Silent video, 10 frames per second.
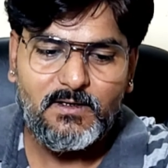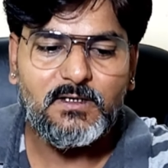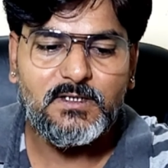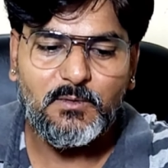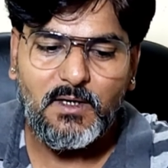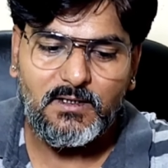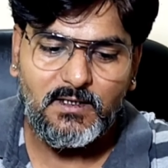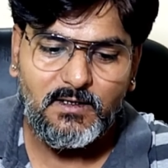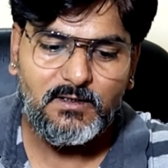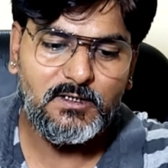अच्छी बात
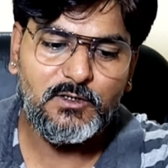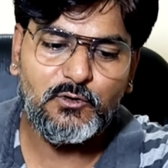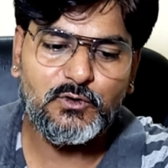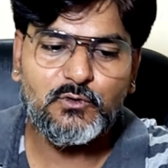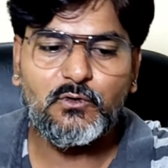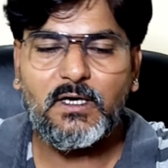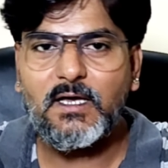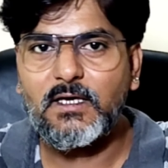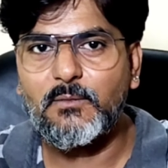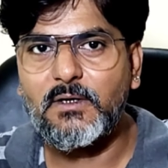है नहीं तो इसको क्या
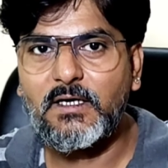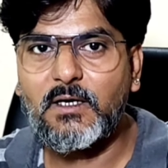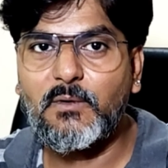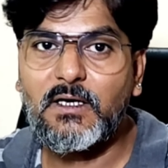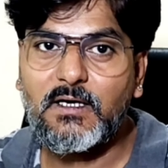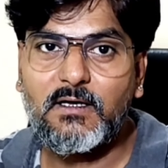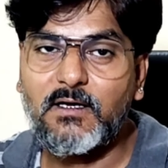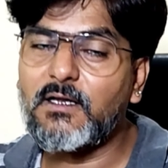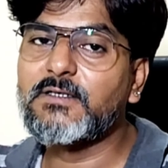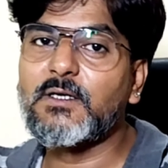है कि बिल्ली के बाल अगर
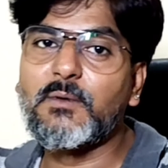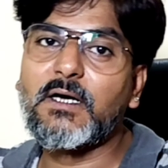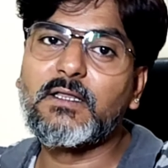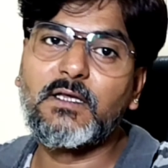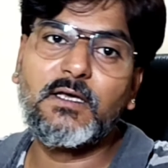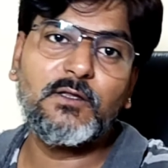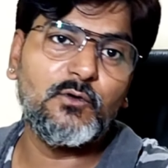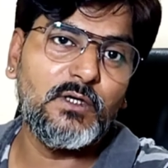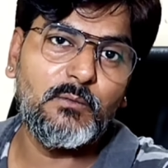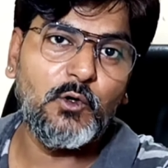अलग से मंगाते हैं
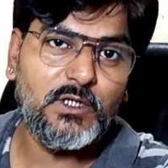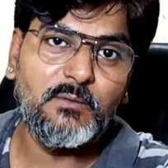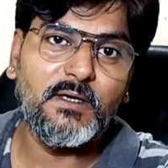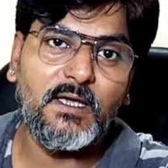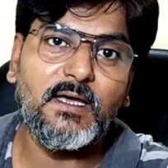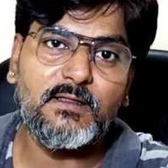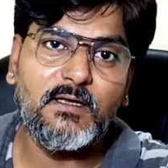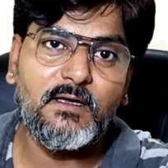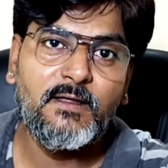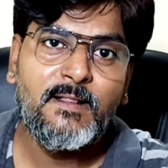तो ये बहुत ही महंगे
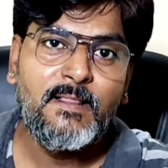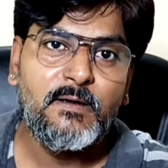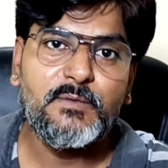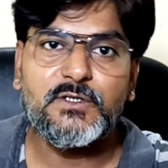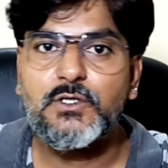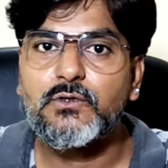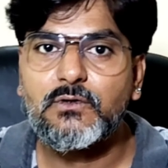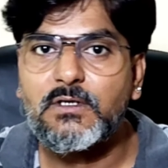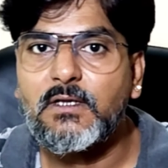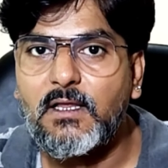आते हैं पच्चीस सौ
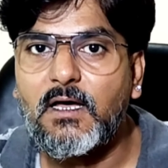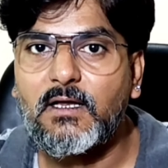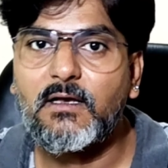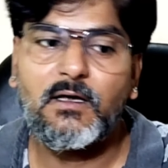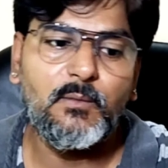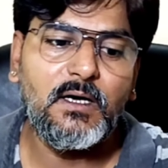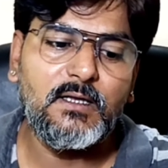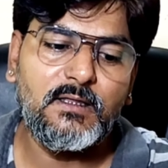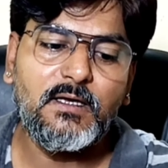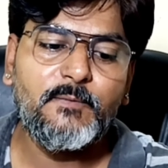तीन हज़ार के लगभग
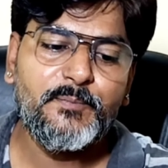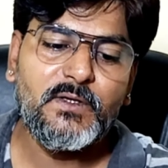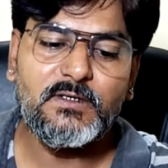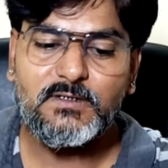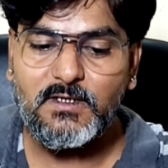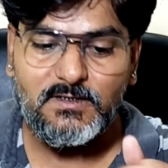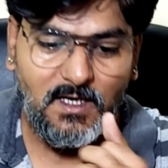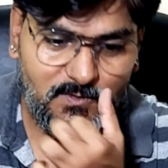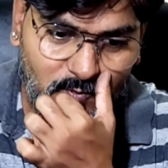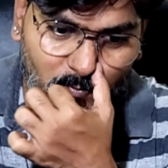आते हैं इसने
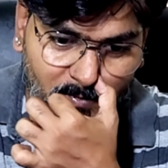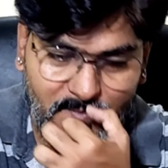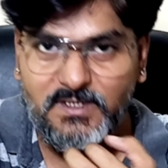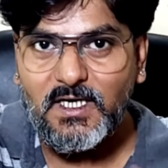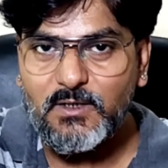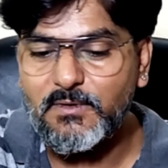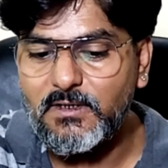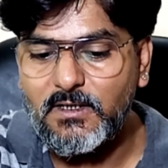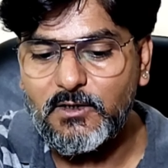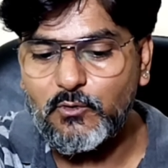सात सौ रुपये में साथ में
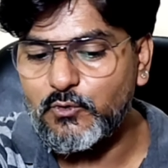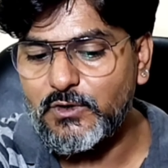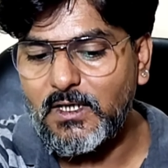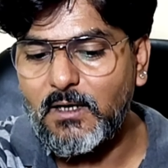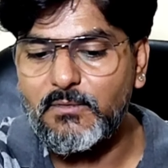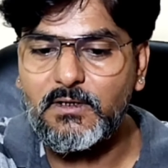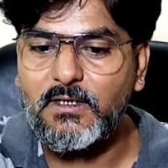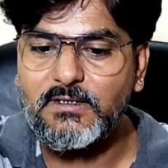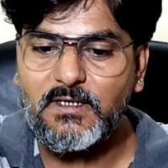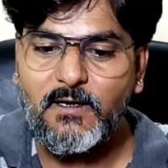दिए तो कुछ ख़राब नहीं
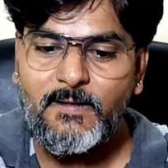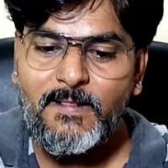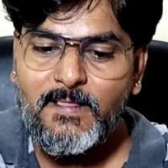है इसका